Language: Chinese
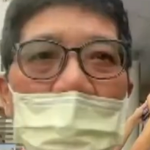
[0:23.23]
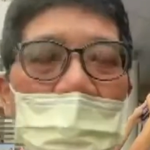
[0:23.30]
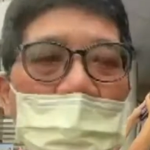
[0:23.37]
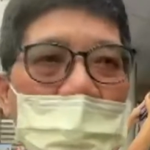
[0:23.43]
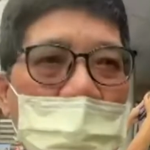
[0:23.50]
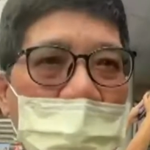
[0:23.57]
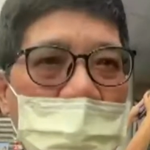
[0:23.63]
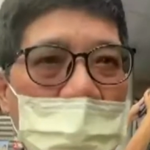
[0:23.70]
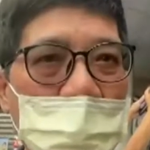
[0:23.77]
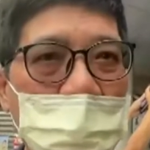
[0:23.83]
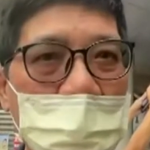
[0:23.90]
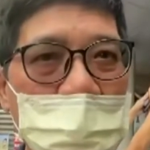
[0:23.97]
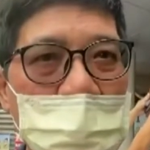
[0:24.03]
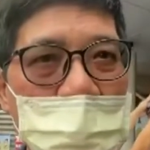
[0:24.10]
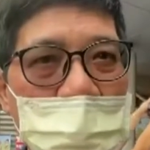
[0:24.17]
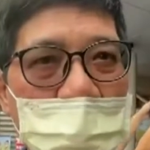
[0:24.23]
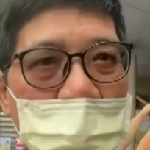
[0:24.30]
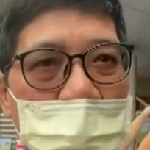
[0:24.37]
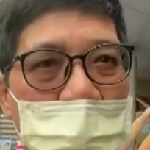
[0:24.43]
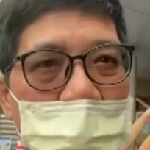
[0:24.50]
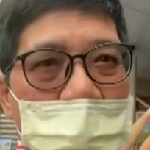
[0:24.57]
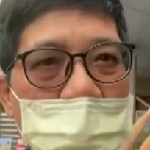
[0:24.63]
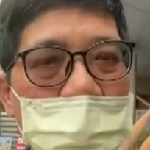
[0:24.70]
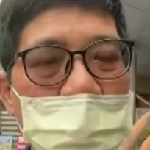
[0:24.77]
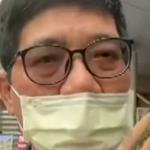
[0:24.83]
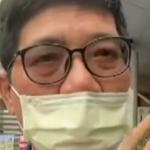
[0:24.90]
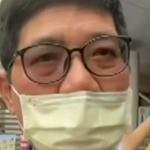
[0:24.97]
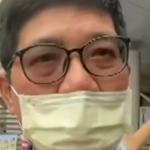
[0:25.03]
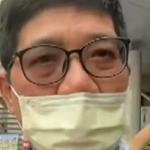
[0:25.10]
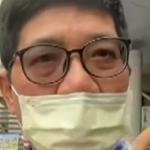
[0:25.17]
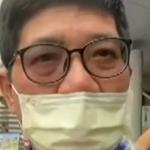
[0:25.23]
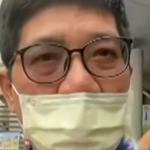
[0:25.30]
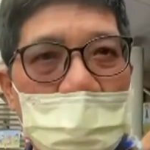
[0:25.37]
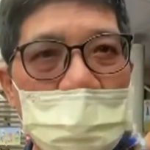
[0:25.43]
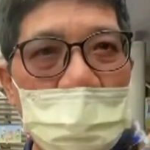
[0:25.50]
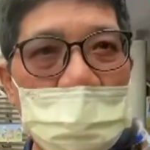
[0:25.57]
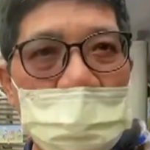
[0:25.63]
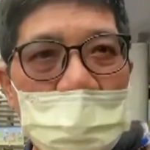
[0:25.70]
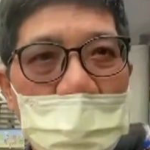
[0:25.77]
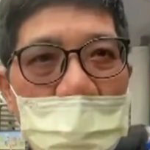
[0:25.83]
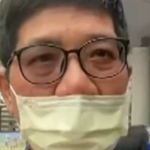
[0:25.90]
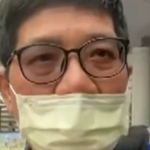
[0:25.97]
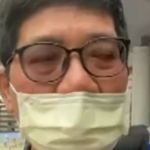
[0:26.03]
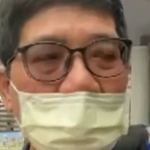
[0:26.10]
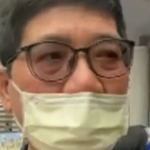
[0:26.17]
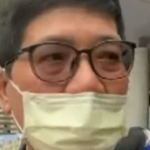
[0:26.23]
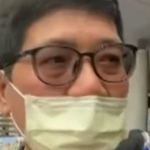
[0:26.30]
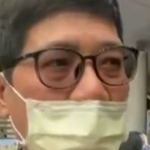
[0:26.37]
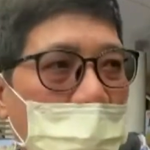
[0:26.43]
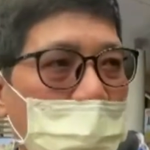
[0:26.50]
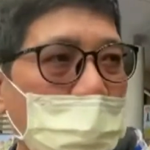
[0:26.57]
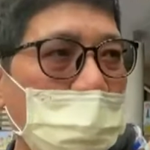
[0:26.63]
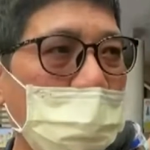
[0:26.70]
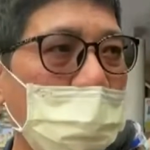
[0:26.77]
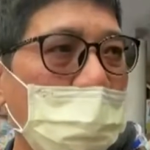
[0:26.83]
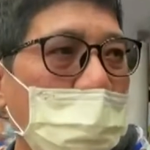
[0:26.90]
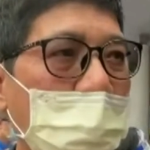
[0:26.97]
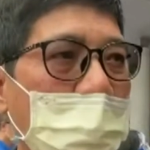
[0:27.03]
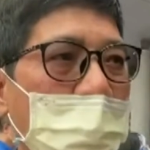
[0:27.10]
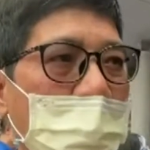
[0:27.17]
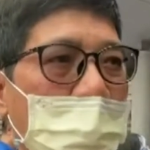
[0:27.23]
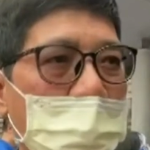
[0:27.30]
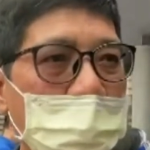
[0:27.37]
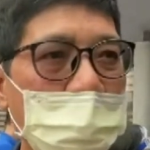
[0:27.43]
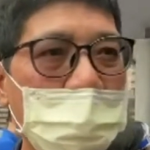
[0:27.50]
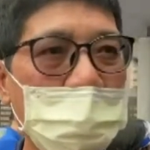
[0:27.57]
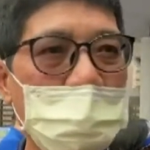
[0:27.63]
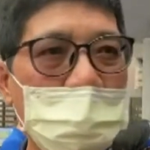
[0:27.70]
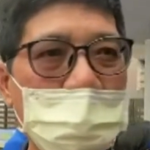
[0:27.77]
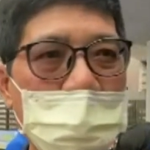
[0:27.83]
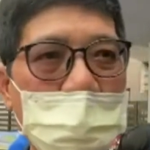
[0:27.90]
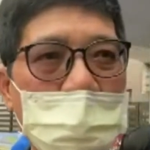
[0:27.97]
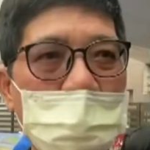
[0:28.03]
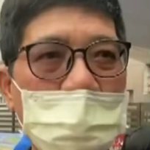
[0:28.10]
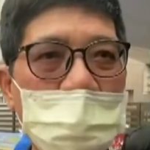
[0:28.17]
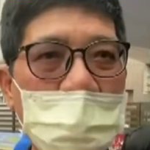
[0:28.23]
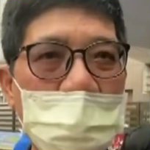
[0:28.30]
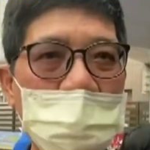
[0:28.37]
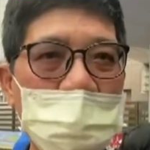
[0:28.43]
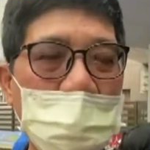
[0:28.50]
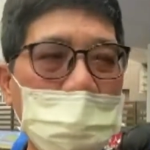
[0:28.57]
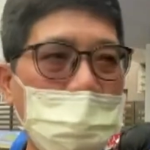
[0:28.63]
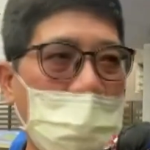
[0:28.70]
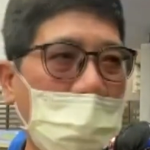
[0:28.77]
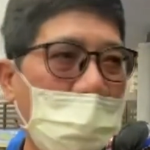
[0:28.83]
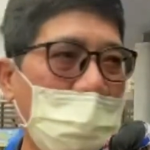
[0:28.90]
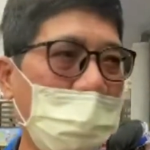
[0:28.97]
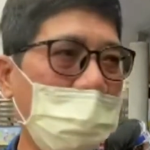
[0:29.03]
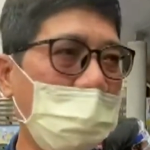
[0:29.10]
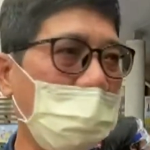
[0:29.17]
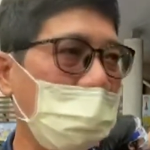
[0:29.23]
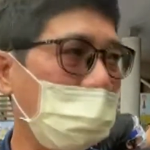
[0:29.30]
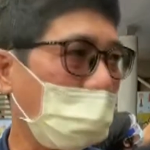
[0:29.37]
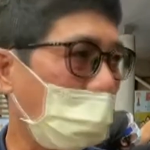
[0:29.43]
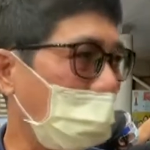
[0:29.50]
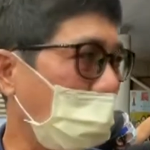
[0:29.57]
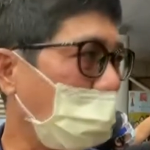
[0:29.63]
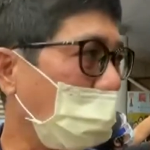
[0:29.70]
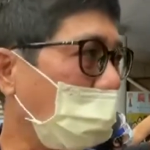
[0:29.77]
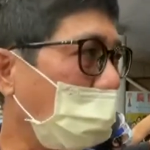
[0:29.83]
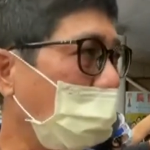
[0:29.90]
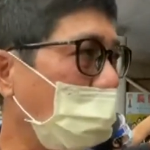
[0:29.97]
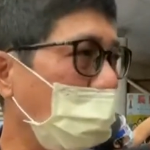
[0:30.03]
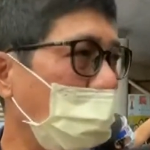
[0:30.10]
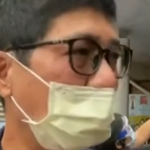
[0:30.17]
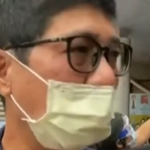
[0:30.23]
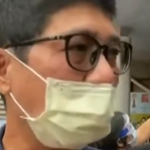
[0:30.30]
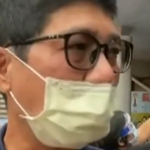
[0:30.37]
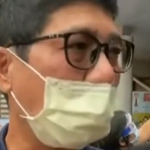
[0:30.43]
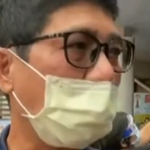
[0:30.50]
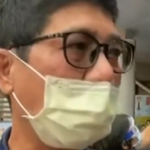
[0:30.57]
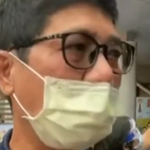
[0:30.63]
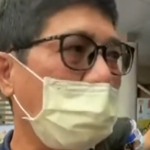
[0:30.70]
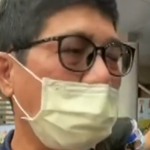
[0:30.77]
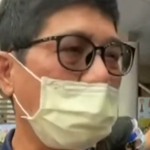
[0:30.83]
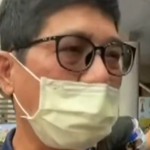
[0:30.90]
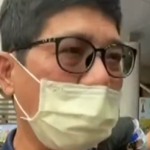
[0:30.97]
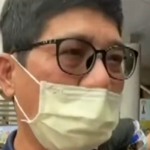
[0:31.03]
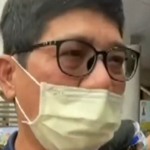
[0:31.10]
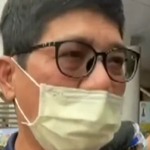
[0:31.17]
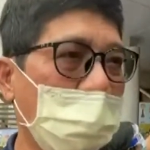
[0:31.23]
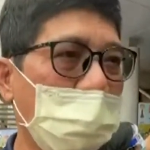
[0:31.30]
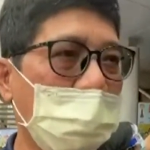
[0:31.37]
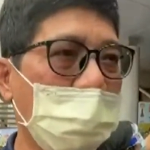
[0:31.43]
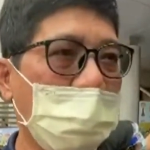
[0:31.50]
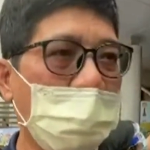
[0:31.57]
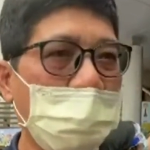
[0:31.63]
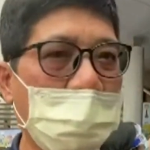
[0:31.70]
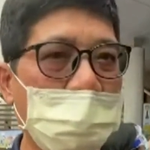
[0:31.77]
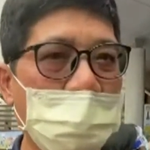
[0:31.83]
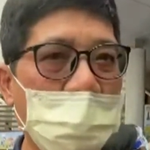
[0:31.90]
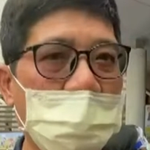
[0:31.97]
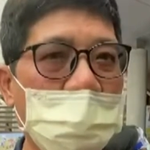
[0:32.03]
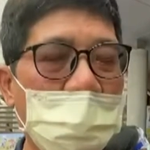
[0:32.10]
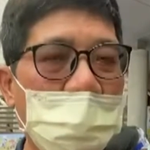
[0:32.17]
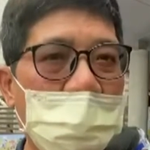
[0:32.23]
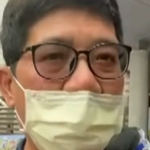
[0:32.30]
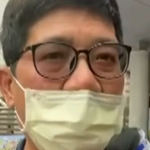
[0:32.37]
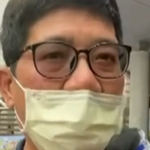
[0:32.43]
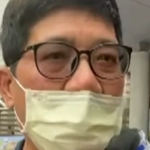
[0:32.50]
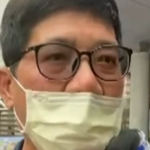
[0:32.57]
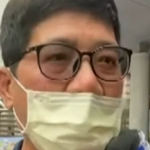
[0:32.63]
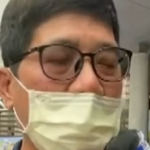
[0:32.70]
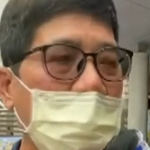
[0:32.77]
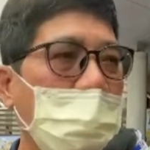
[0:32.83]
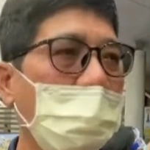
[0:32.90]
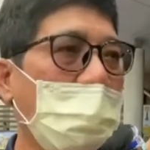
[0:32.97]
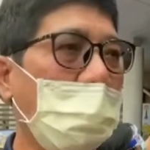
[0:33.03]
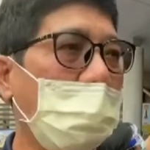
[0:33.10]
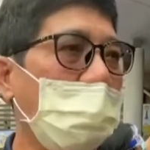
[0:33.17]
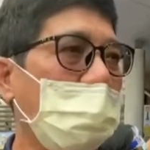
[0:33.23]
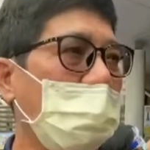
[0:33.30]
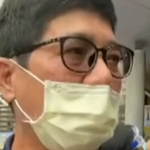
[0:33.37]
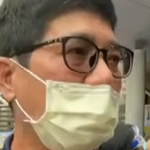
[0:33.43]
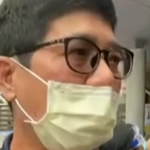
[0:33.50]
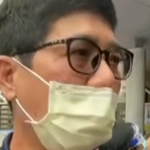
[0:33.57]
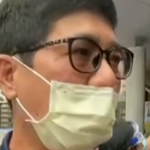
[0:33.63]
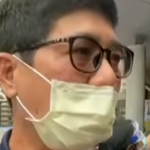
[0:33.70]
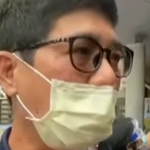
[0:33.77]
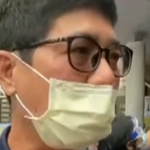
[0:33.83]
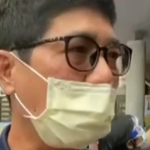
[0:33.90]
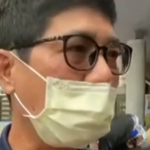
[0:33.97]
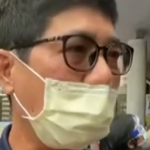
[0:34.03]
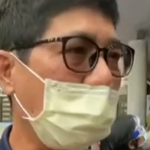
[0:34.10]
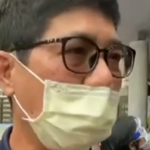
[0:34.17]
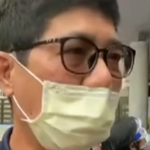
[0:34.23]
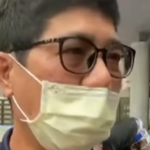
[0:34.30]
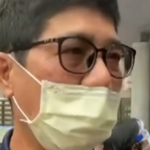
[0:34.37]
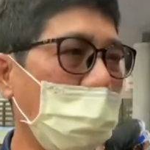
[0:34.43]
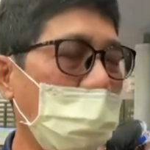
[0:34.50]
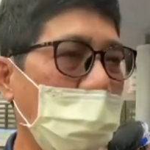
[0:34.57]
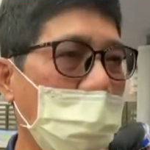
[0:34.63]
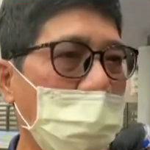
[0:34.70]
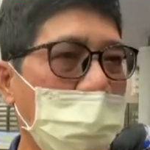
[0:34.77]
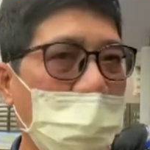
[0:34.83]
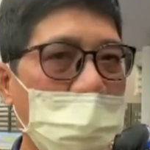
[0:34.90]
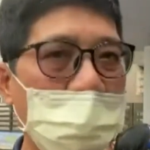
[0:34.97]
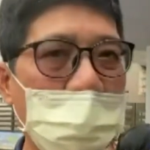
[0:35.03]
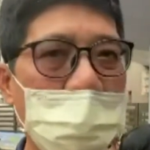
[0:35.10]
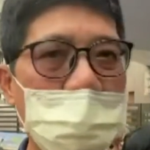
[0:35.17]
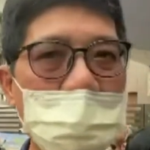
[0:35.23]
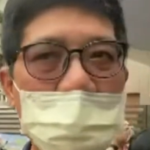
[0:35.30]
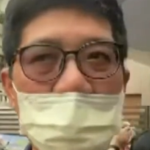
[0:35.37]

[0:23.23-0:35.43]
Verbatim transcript: 既然这一段时间都停业在家，那倒不如。就是跟我们摊商买摊商的东西，然后来做捐赠，一方面可以。慰劳这些医务人员。第二方面，也